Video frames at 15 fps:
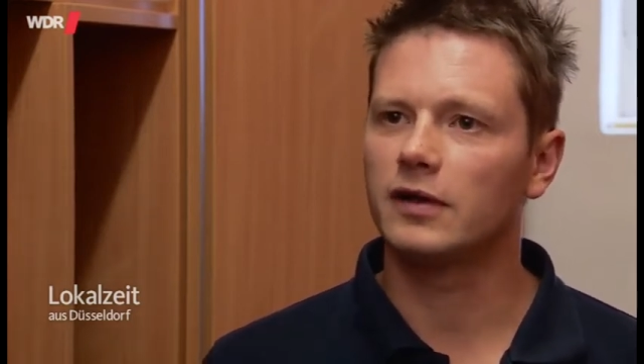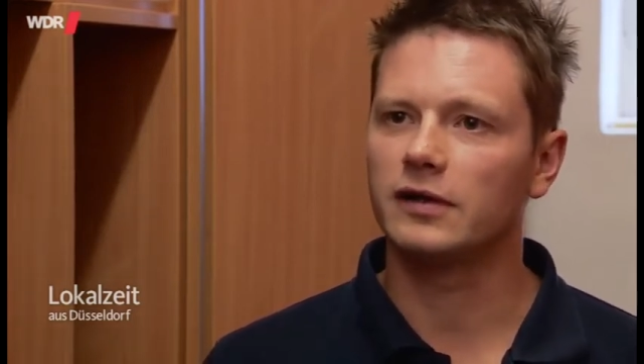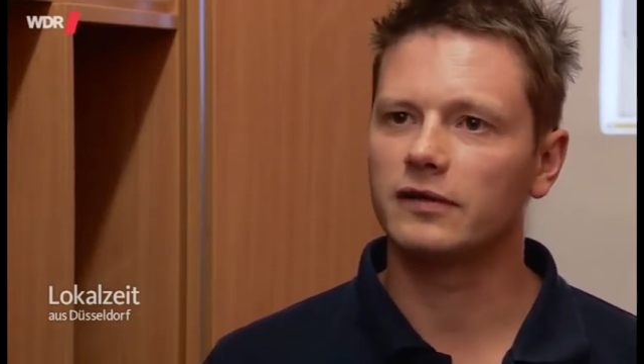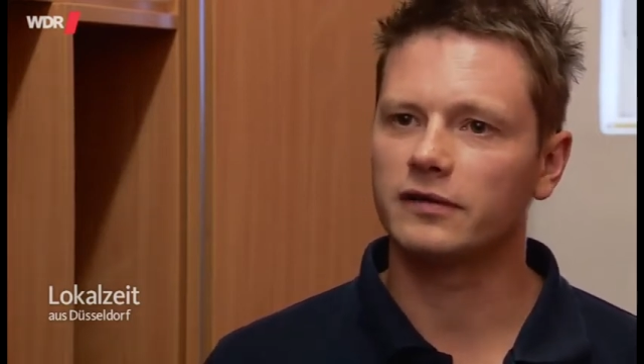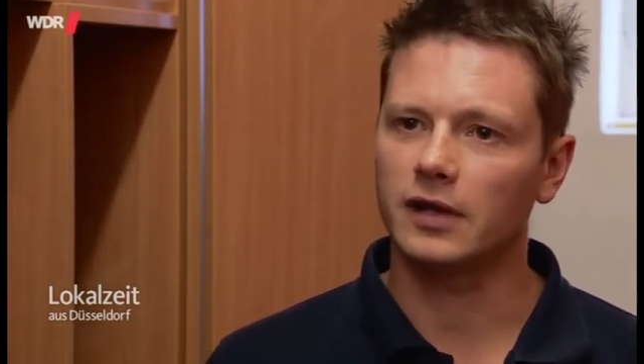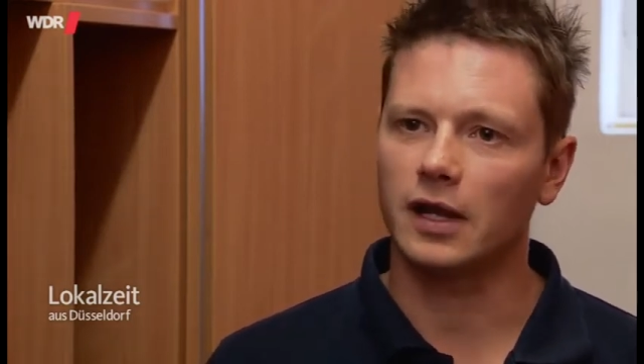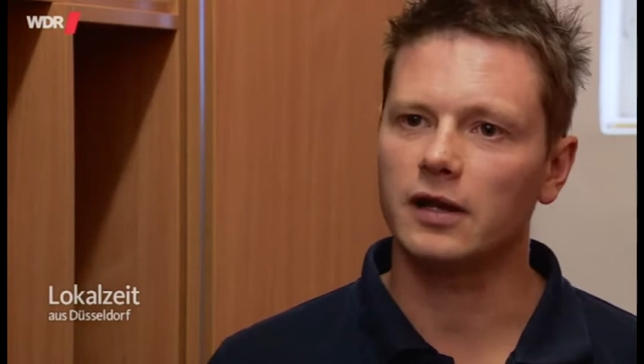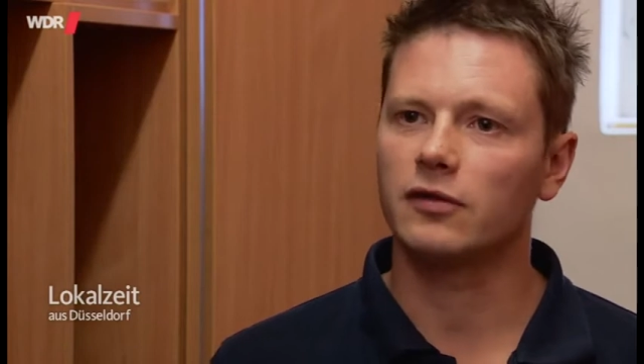weil
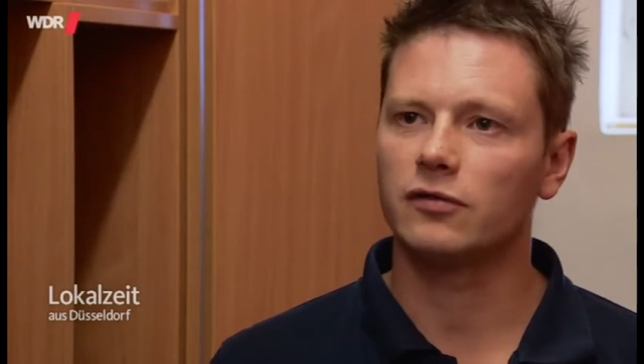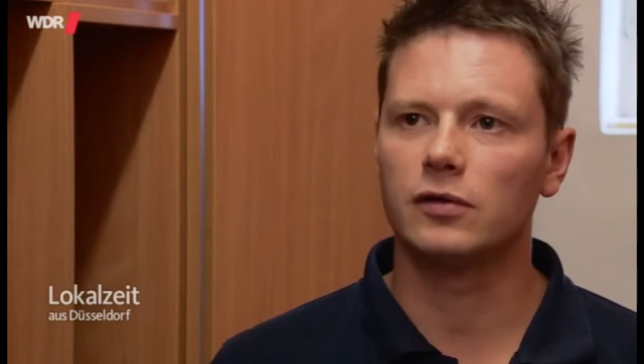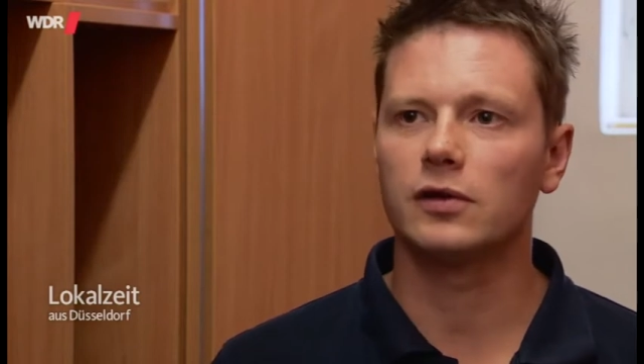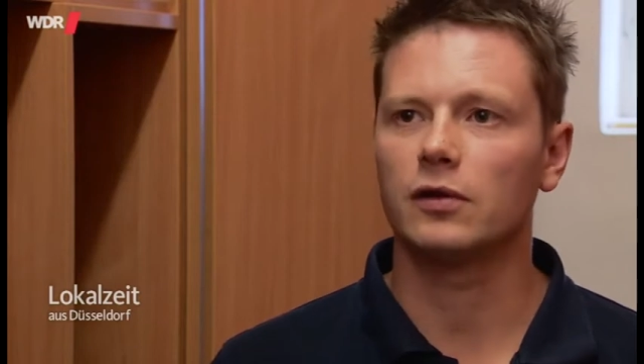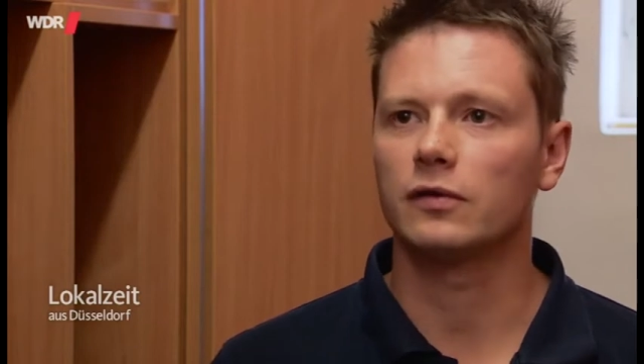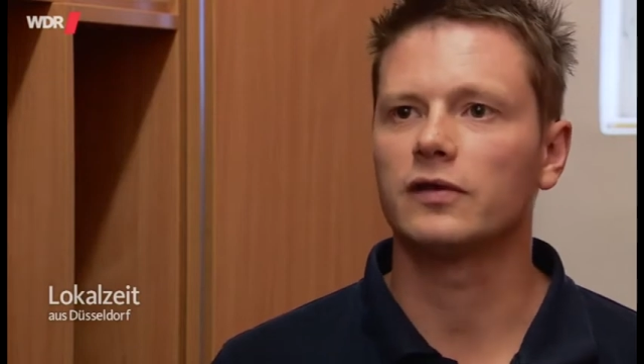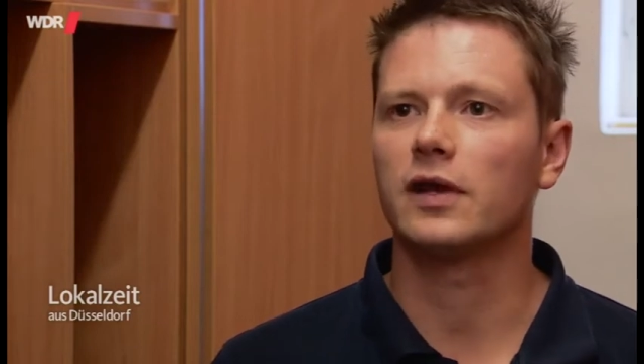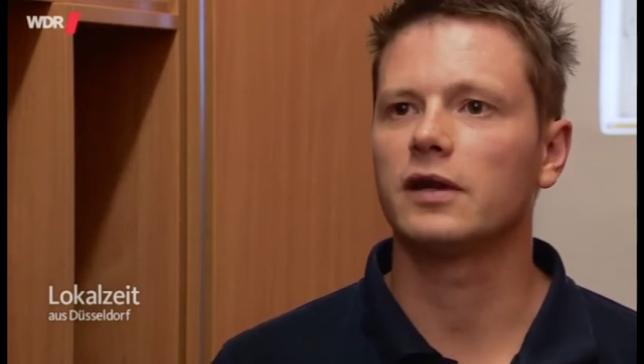es kann
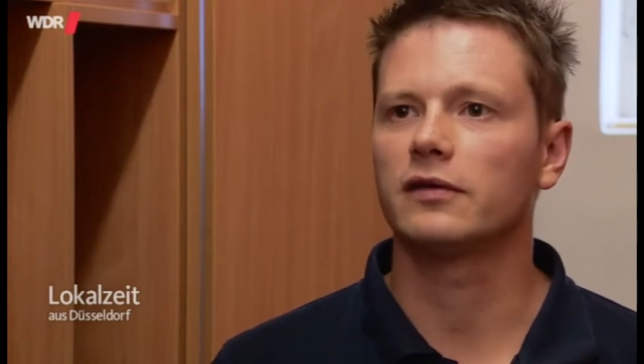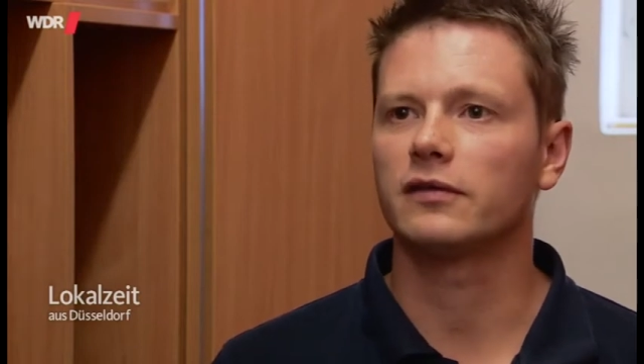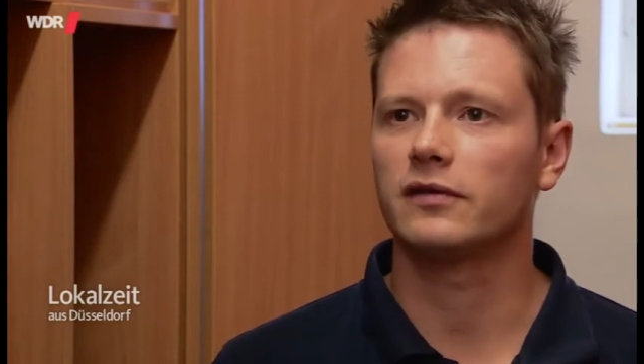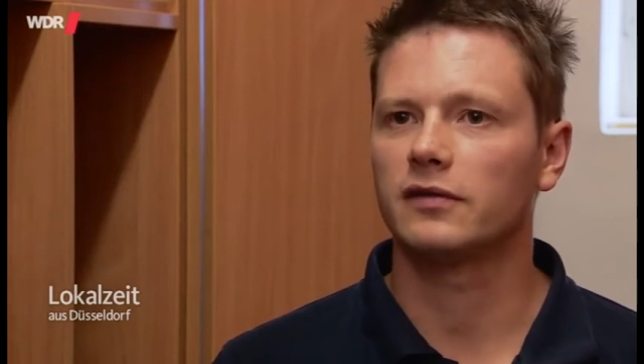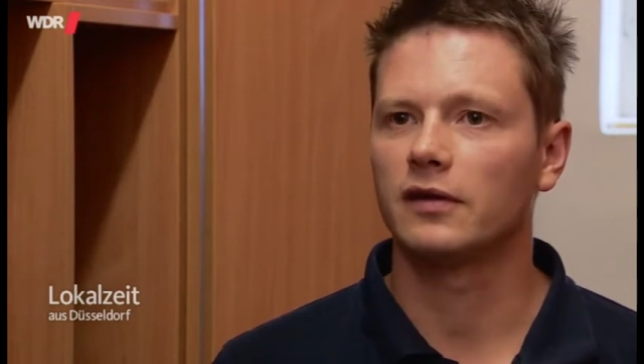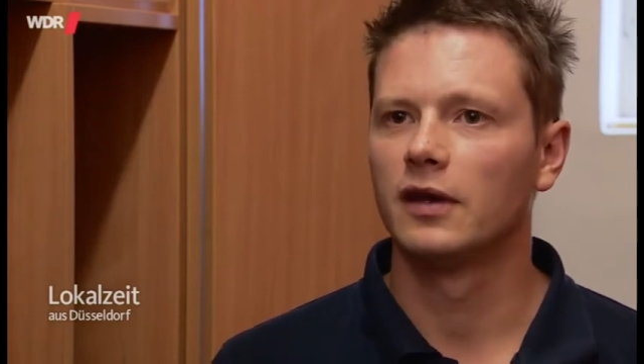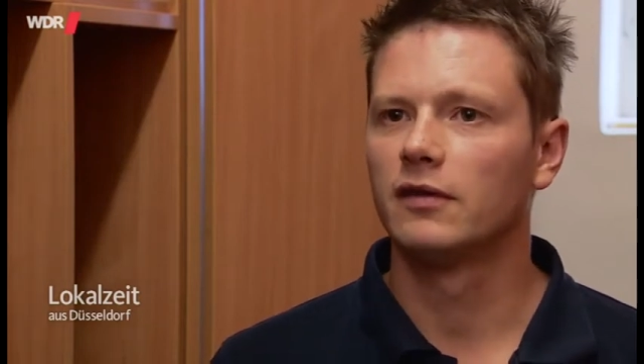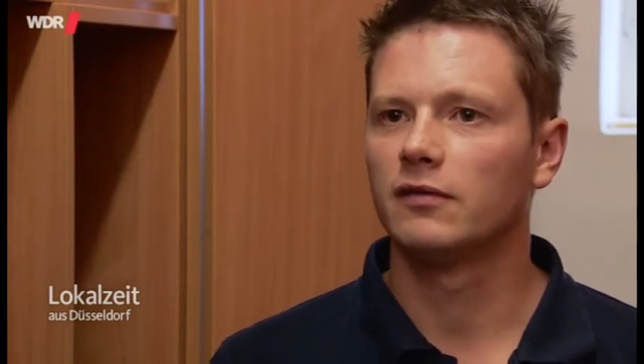natürlich auch sein, dass
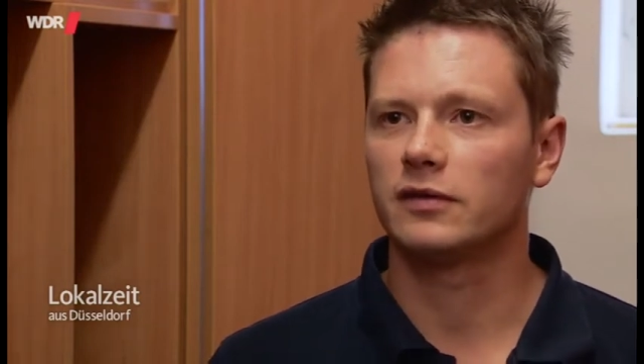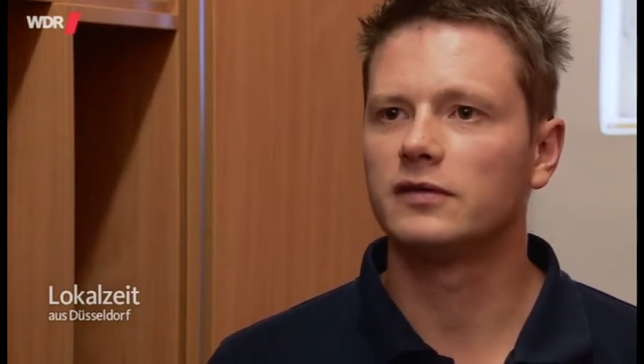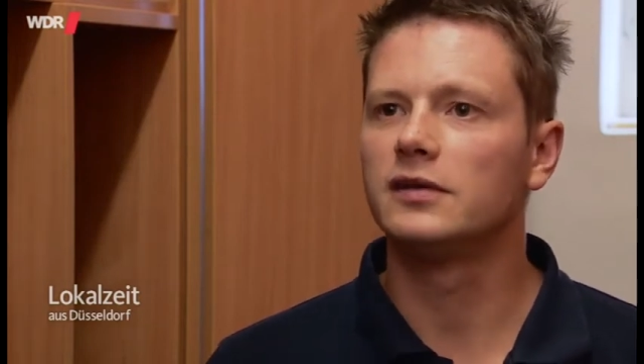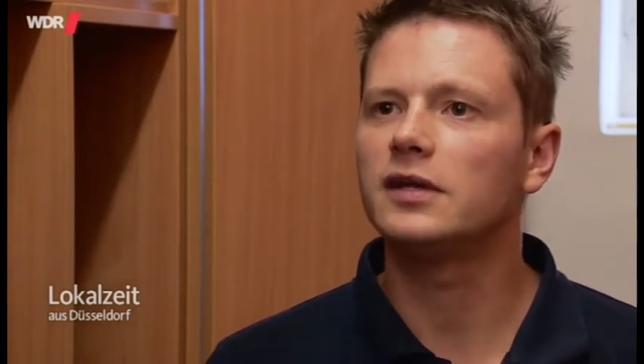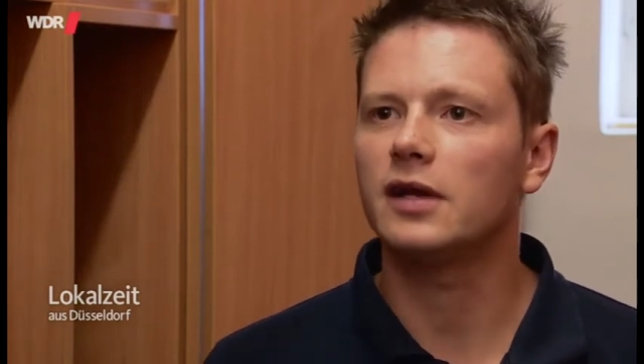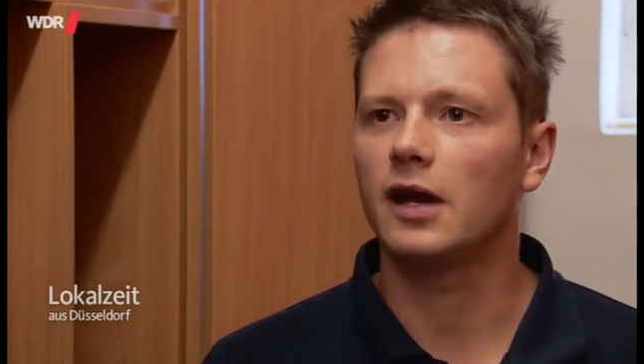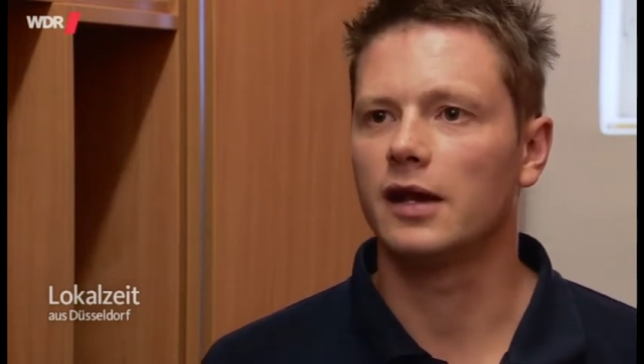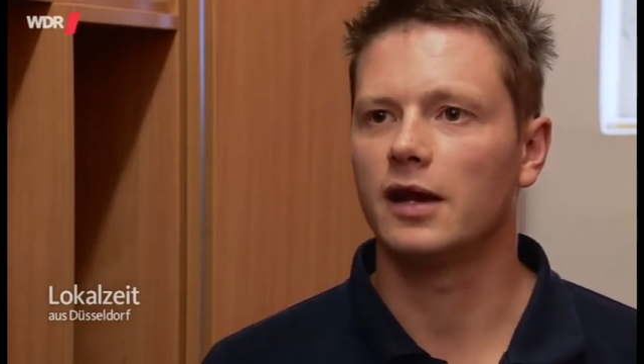es was
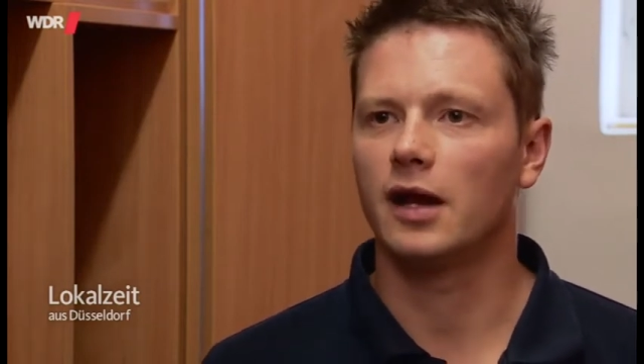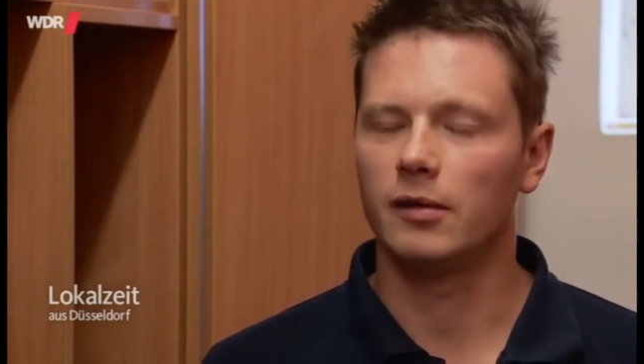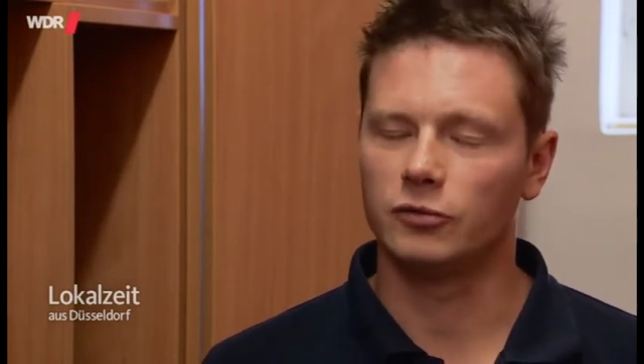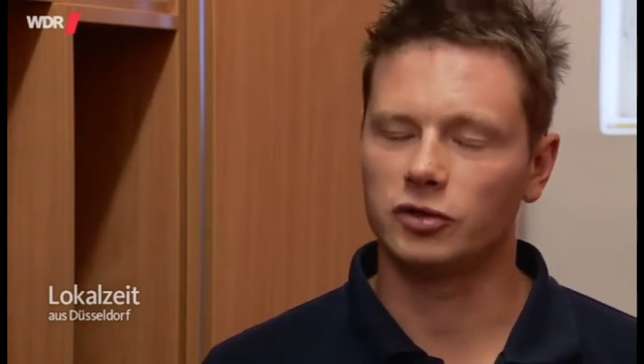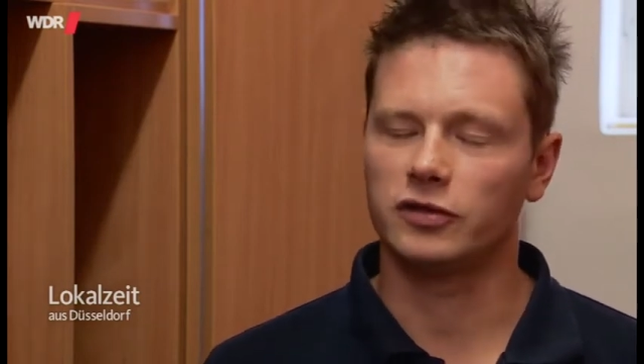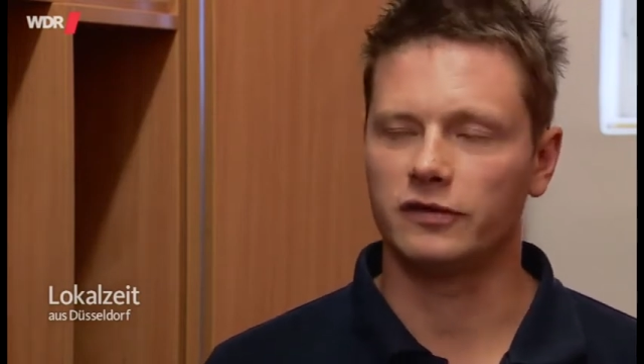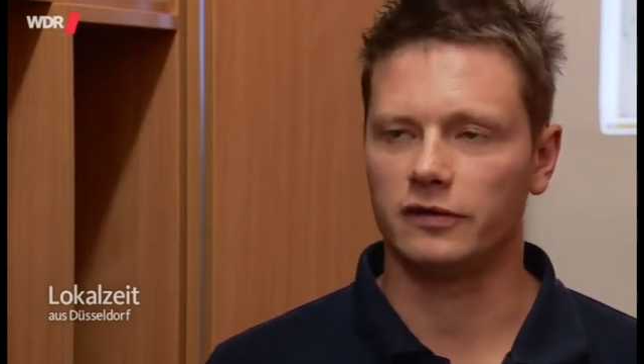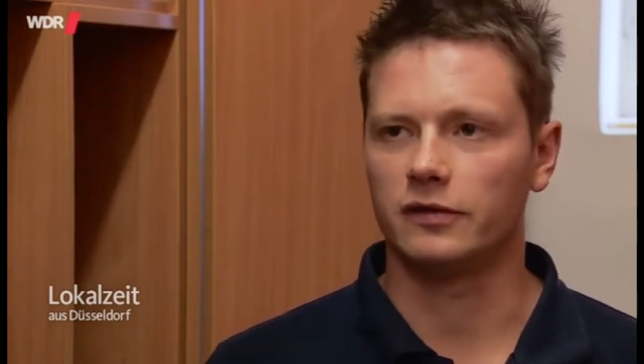nicht
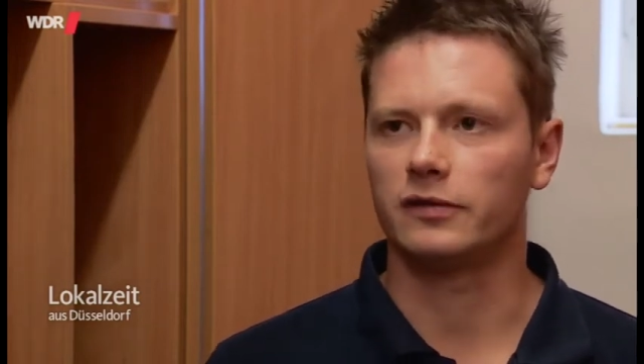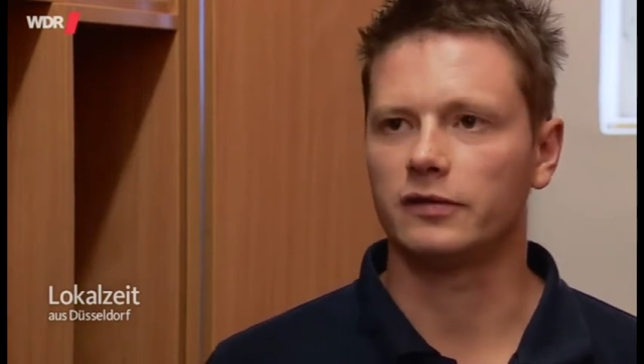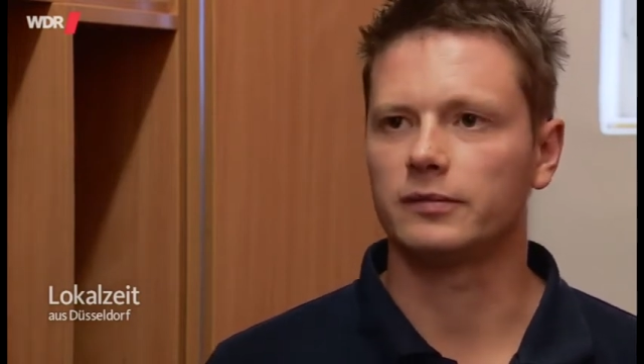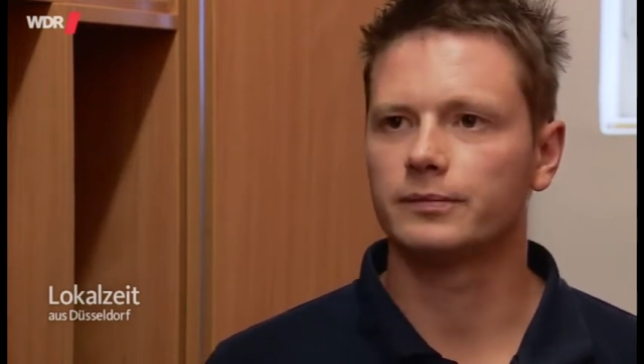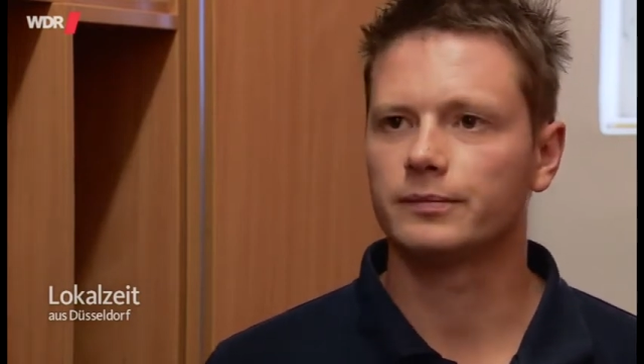Einheimisches ist.